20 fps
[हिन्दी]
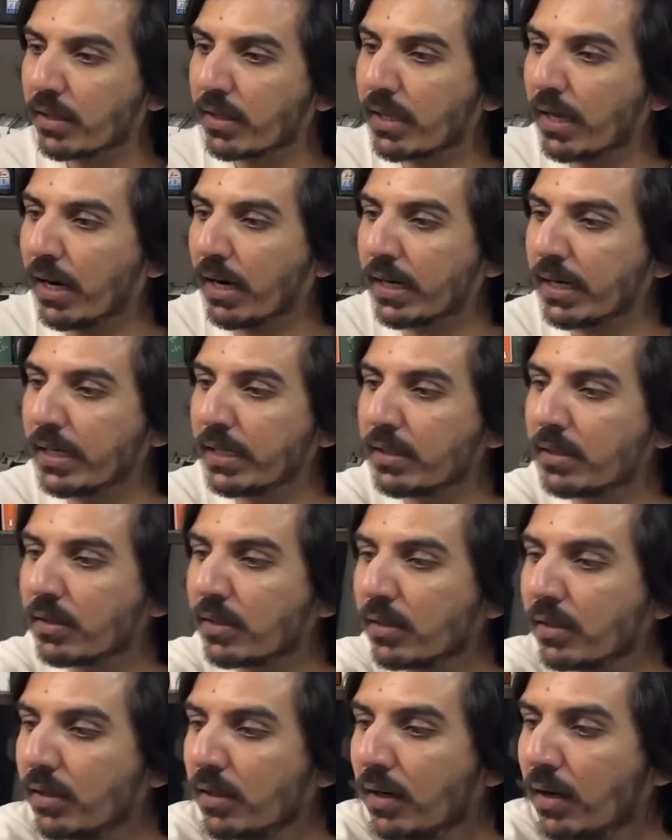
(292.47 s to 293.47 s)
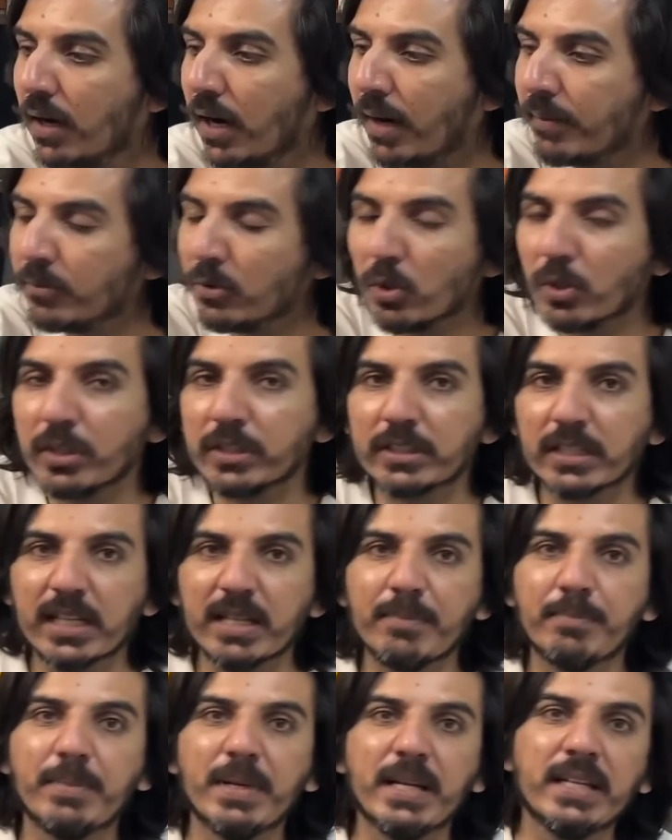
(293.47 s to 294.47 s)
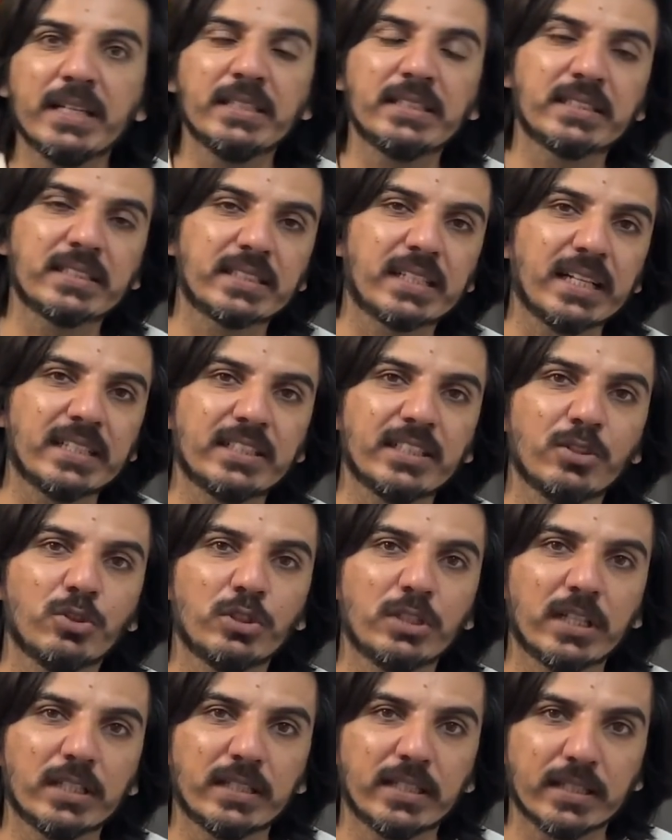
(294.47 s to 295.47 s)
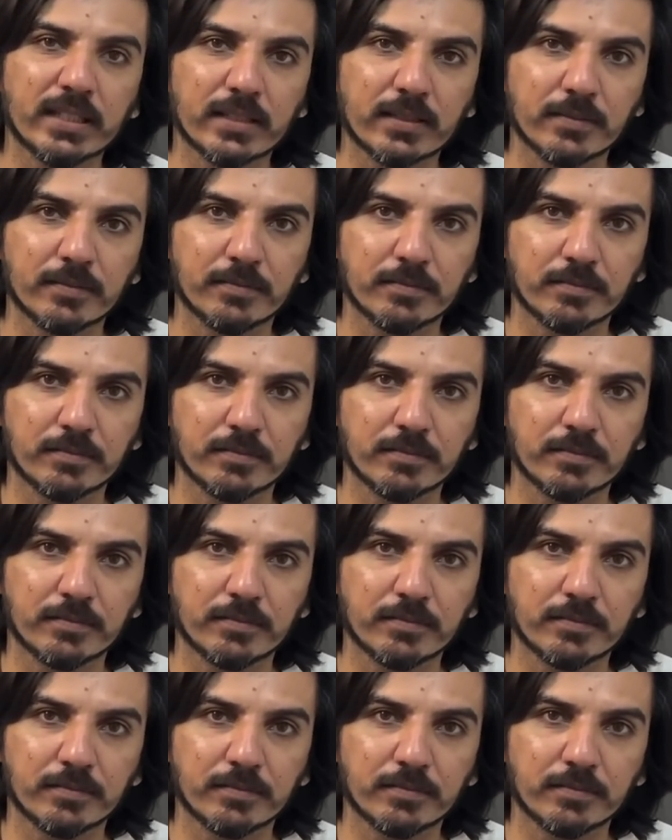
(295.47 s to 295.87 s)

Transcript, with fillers: कि आखिर हम लोग इतने बेहिस कैसे हो जाते हैं